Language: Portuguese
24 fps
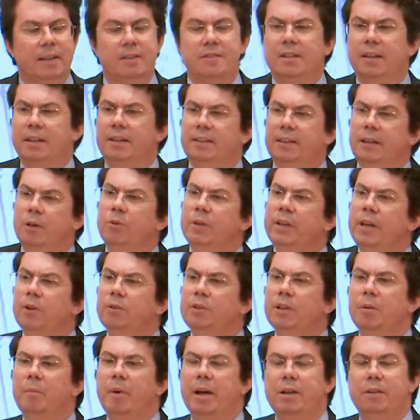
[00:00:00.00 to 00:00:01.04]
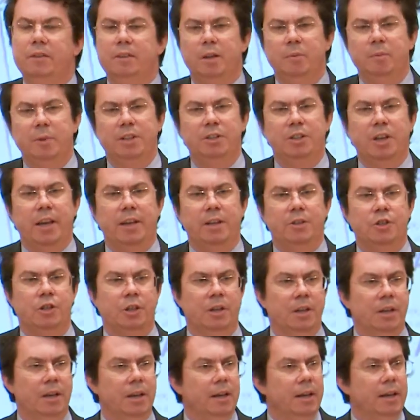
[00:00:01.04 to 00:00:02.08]
da CLT, o que é o trabalho
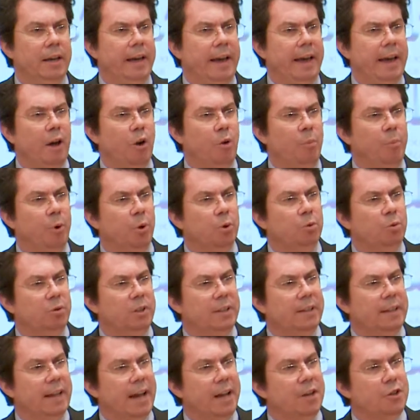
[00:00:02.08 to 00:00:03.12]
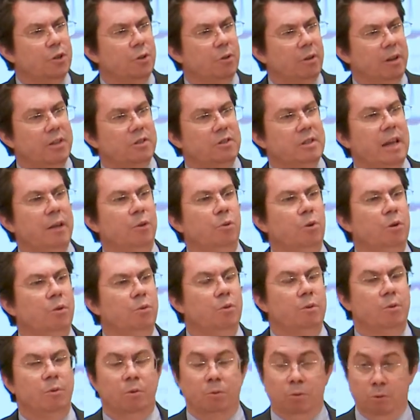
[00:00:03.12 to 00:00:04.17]
intermitente? é a oportunidade que o legislador
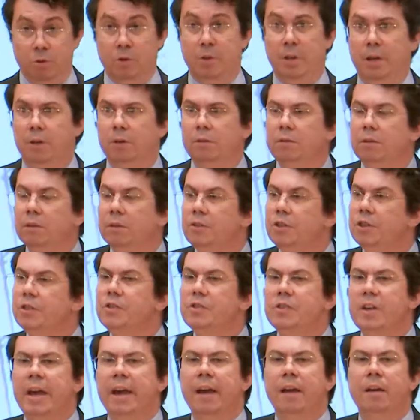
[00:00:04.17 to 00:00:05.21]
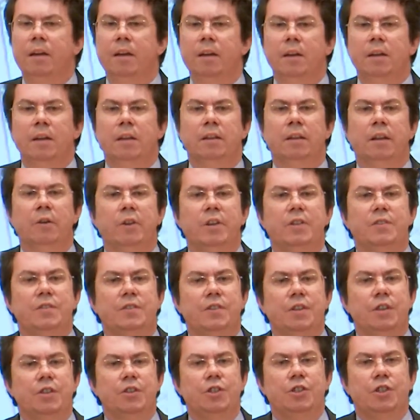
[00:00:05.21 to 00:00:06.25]
nos deu de dizer: não
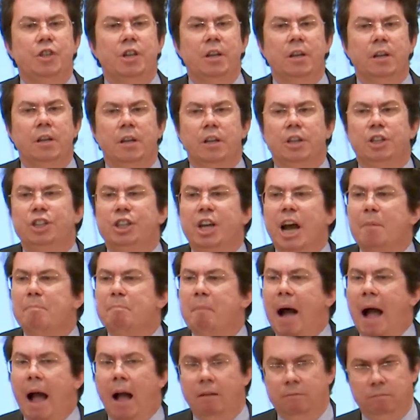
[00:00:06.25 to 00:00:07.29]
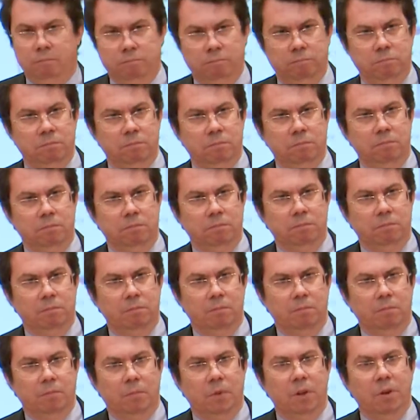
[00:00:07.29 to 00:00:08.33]
existe chapa,
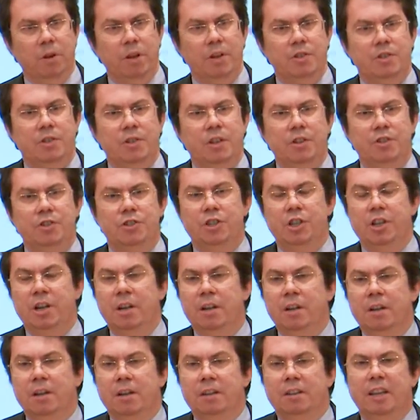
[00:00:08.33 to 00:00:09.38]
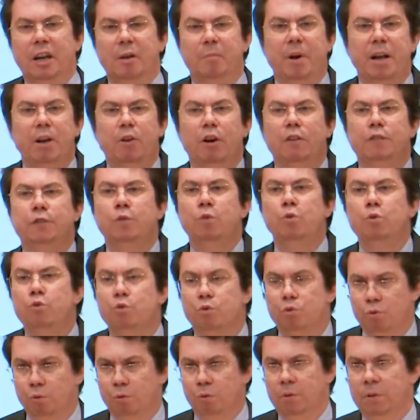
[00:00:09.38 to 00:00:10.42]
não existe trabalho
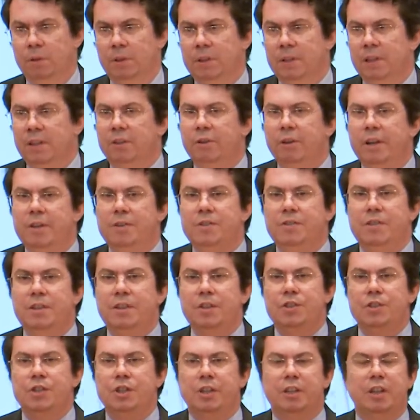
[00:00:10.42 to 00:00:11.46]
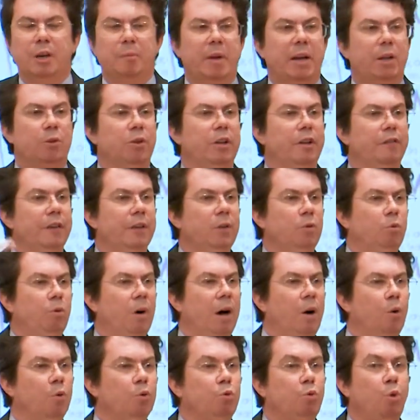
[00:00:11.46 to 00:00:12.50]
avulso, não existe trabalhador
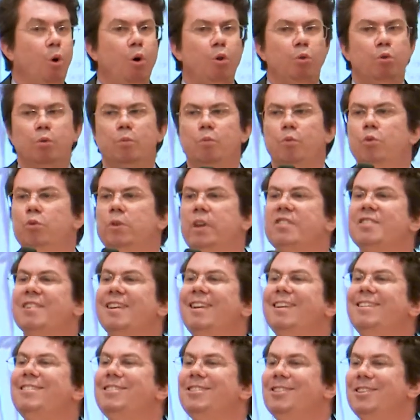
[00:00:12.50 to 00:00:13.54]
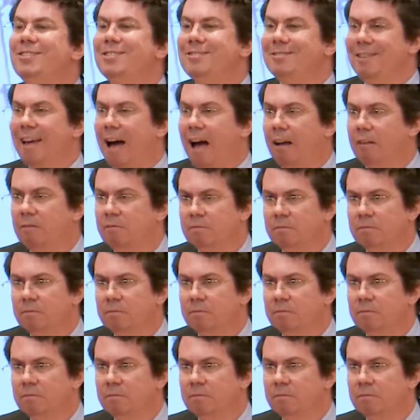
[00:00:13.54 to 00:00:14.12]
eventual, todo mundo é seletista.